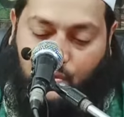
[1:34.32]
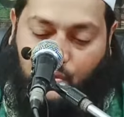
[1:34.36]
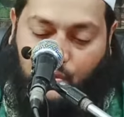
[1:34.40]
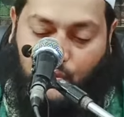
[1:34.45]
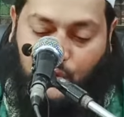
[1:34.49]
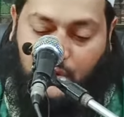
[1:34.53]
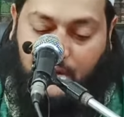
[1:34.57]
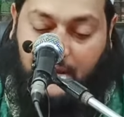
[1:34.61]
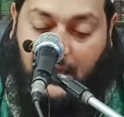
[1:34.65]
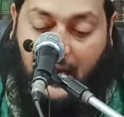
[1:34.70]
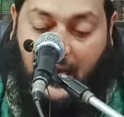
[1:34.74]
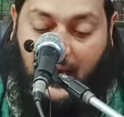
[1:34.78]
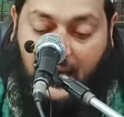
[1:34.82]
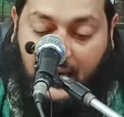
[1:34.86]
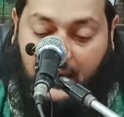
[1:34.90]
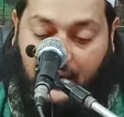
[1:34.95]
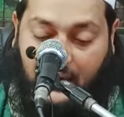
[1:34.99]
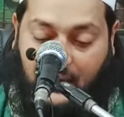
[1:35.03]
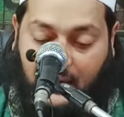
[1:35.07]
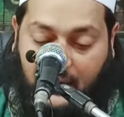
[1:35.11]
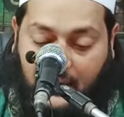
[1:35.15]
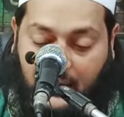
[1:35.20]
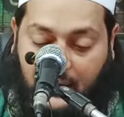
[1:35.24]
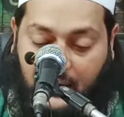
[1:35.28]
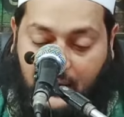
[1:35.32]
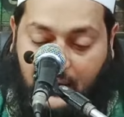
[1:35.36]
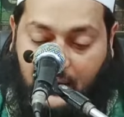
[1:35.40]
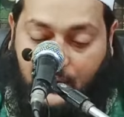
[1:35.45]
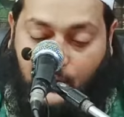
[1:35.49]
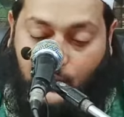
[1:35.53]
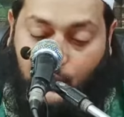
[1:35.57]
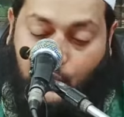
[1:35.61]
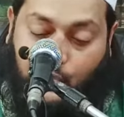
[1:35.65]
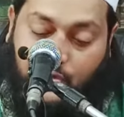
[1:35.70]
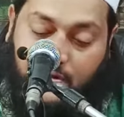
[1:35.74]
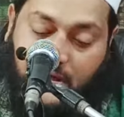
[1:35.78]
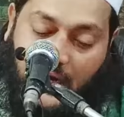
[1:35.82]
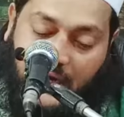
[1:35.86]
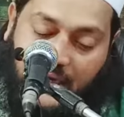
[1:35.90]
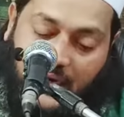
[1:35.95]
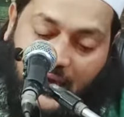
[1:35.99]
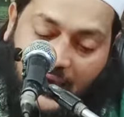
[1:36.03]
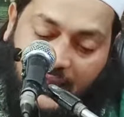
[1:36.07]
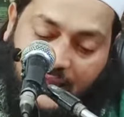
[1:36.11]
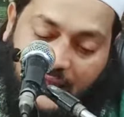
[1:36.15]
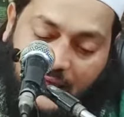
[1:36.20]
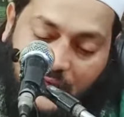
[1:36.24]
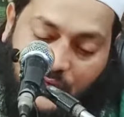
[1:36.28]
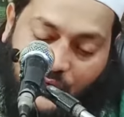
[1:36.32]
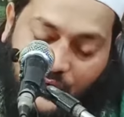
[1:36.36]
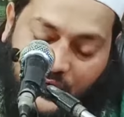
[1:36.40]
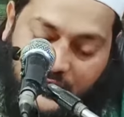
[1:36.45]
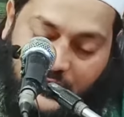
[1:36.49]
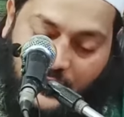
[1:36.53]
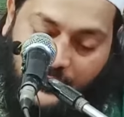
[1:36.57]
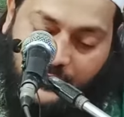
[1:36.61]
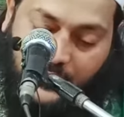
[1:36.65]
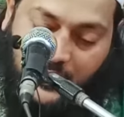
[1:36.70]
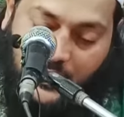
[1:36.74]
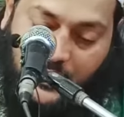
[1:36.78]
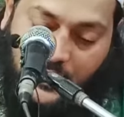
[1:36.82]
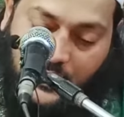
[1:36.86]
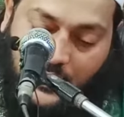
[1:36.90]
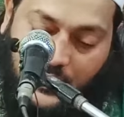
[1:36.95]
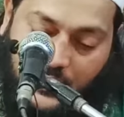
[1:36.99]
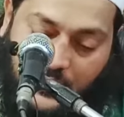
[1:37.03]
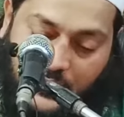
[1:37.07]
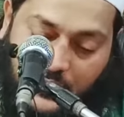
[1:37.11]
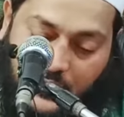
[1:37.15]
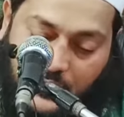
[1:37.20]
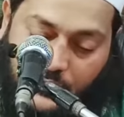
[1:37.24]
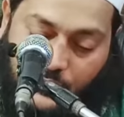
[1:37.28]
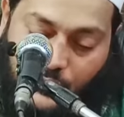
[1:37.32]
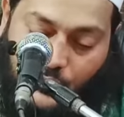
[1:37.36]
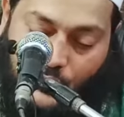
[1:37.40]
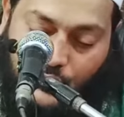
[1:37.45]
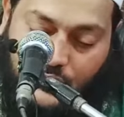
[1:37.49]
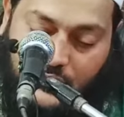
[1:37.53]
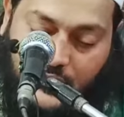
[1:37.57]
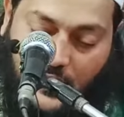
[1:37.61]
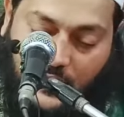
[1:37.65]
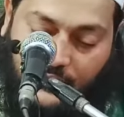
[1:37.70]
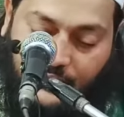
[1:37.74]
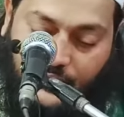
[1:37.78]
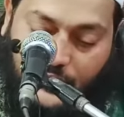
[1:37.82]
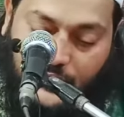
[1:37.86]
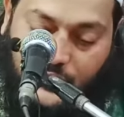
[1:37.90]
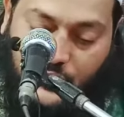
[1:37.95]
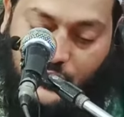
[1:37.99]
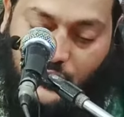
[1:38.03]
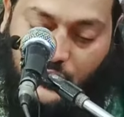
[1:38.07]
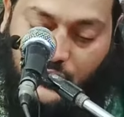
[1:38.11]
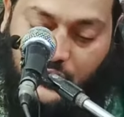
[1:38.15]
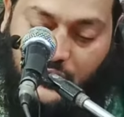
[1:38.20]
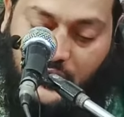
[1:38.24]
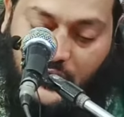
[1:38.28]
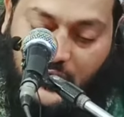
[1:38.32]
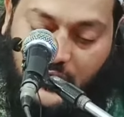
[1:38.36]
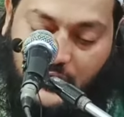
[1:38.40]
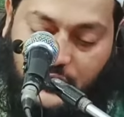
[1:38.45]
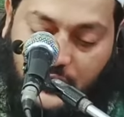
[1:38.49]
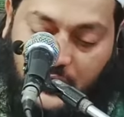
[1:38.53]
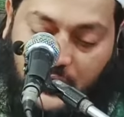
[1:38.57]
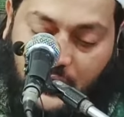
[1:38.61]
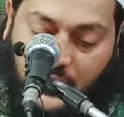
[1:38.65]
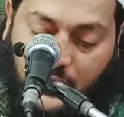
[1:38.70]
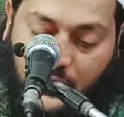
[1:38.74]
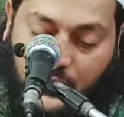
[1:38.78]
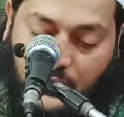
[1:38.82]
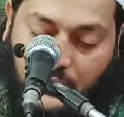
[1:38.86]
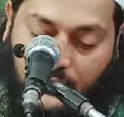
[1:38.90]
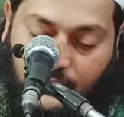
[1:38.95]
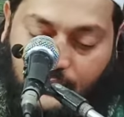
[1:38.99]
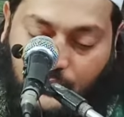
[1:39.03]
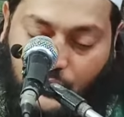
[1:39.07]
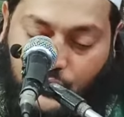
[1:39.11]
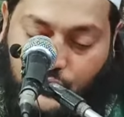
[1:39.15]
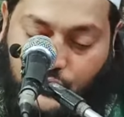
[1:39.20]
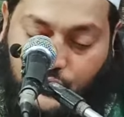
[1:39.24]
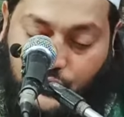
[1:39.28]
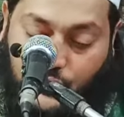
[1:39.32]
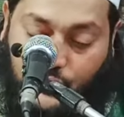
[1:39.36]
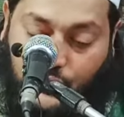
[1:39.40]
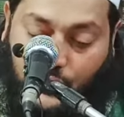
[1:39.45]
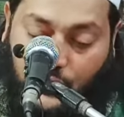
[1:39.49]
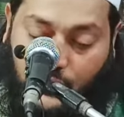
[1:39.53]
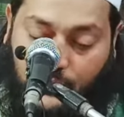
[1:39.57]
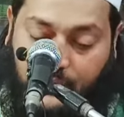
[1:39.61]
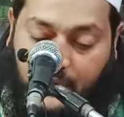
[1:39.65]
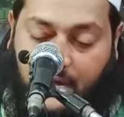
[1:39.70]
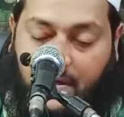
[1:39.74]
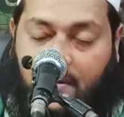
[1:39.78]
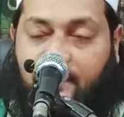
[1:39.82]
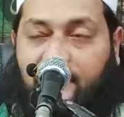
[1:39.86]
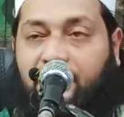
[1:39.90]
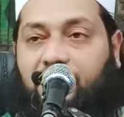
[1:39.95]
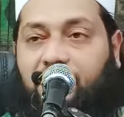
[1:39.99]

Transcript: তো তার রোজাটা আদায় হয়ে যাবে কিন্তু রোজার ফজিলত থেকে সে বঞ্চিত হবে